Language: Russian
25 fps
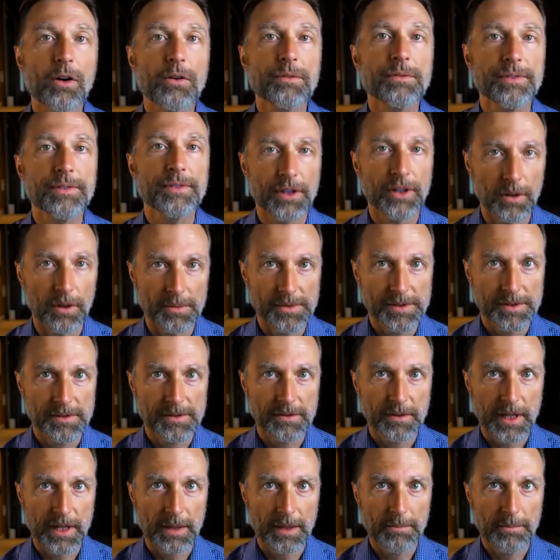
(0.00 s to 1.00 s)

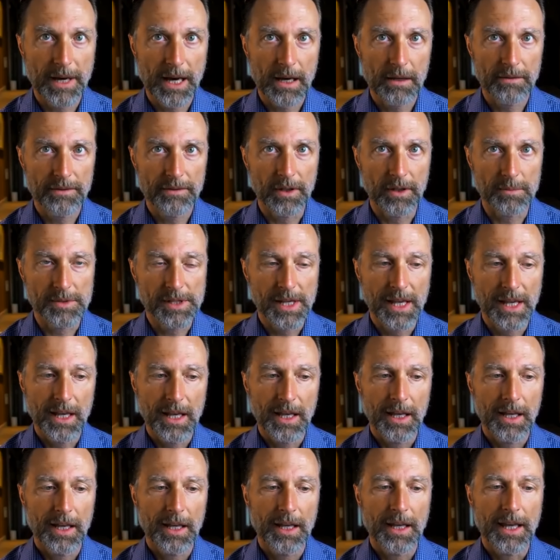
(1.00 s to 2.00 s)
биопленки.
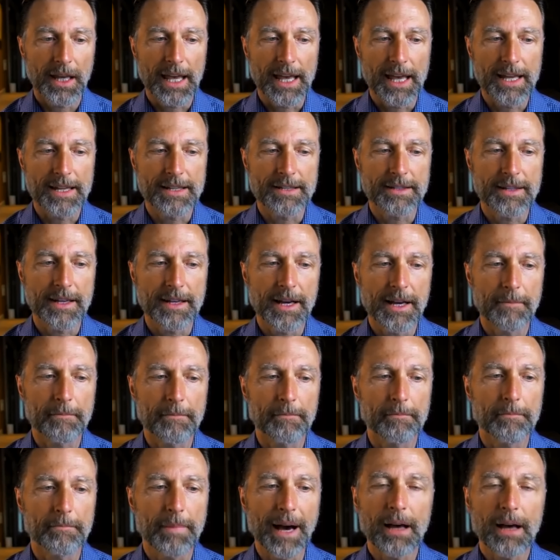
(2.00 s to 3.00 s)
Биопленка um, —
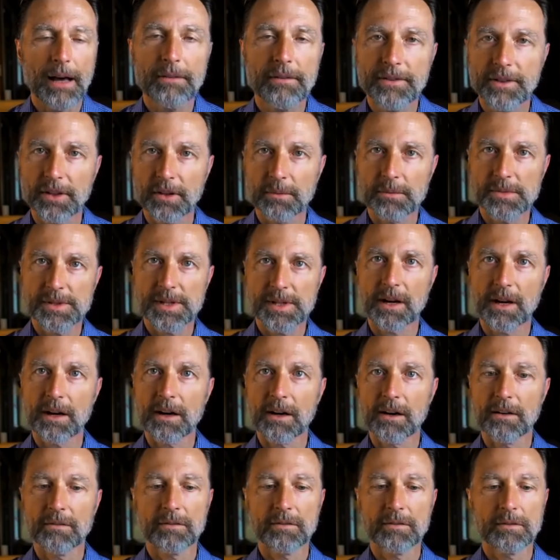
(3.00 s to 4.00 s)
это
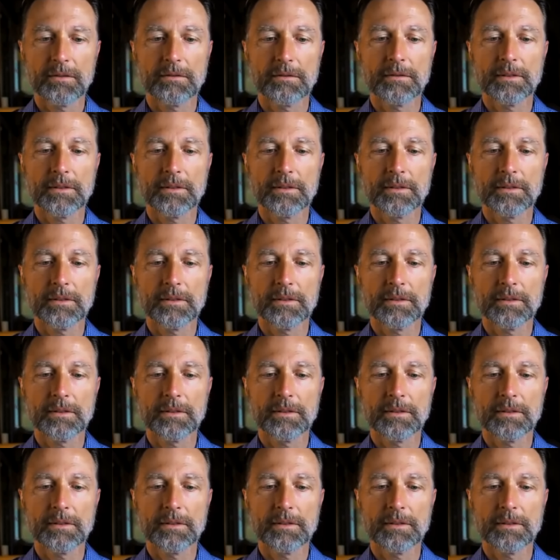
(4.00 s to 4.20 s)
маленькие